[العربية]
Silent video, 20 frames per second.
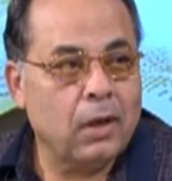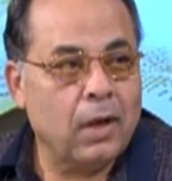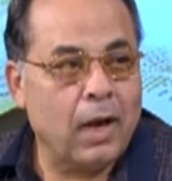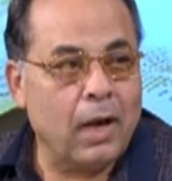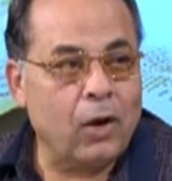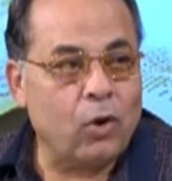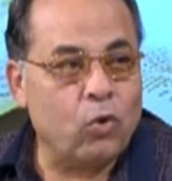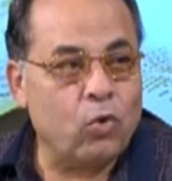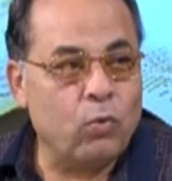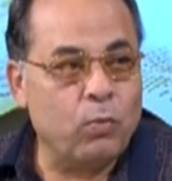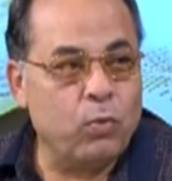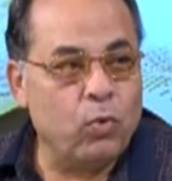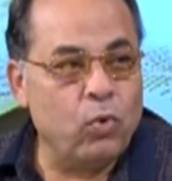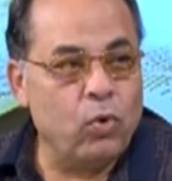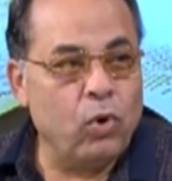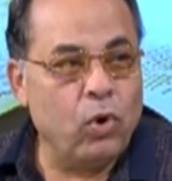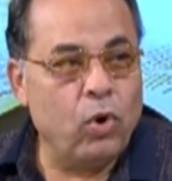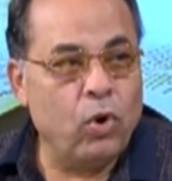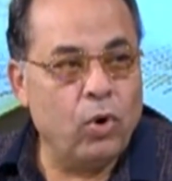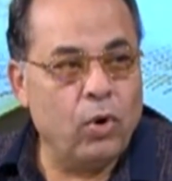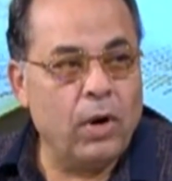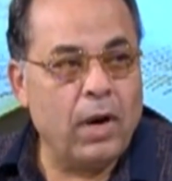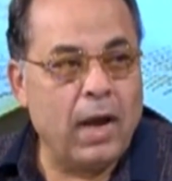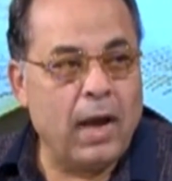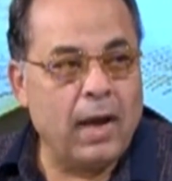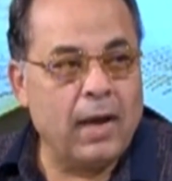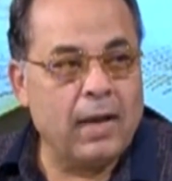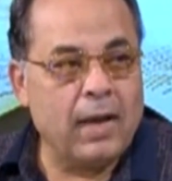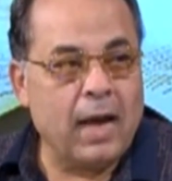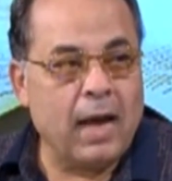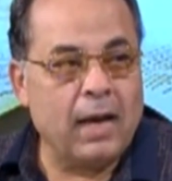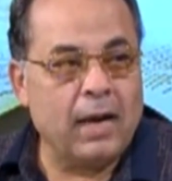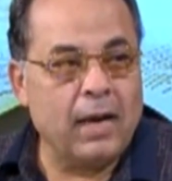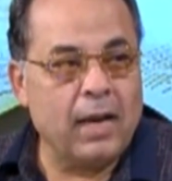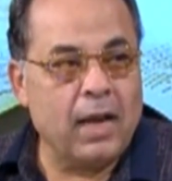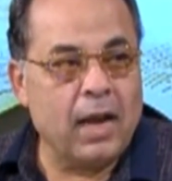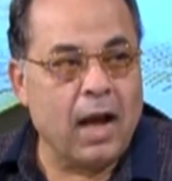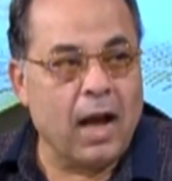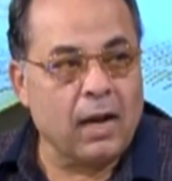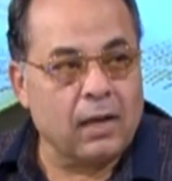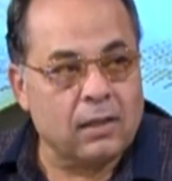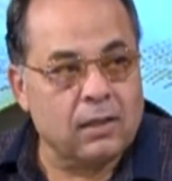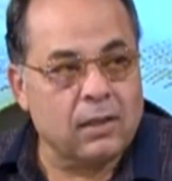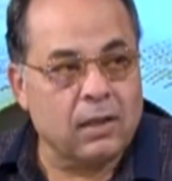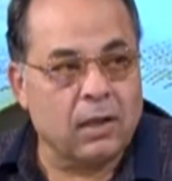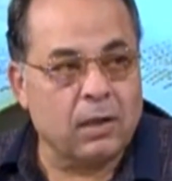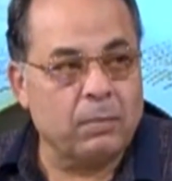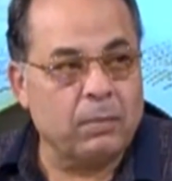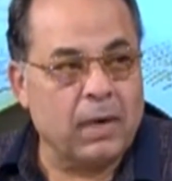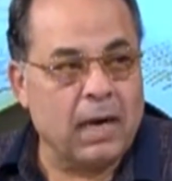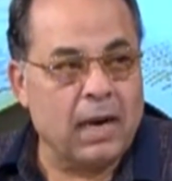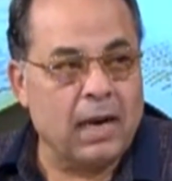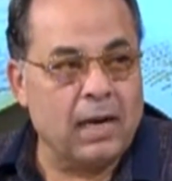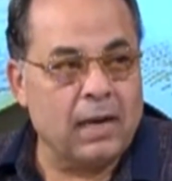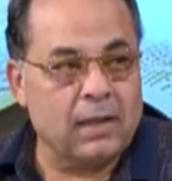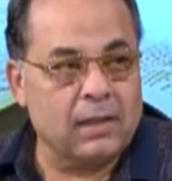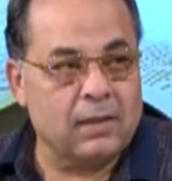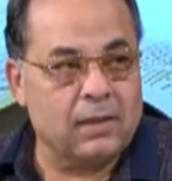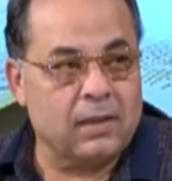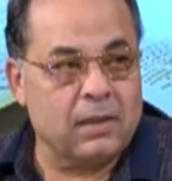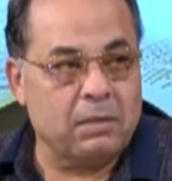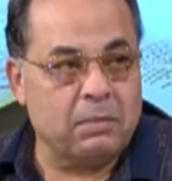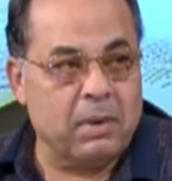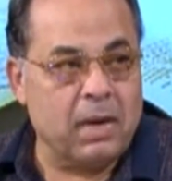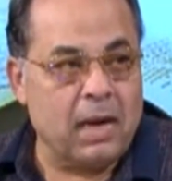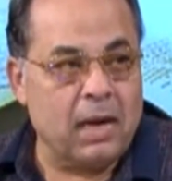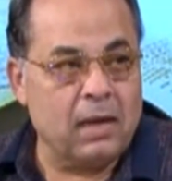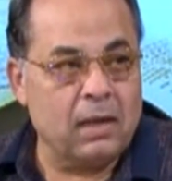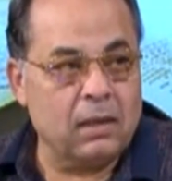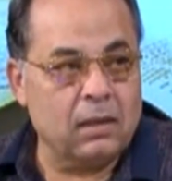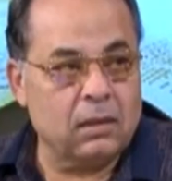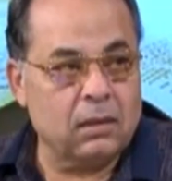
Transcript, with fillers: القبول هنا يعني أكثر من الاستماع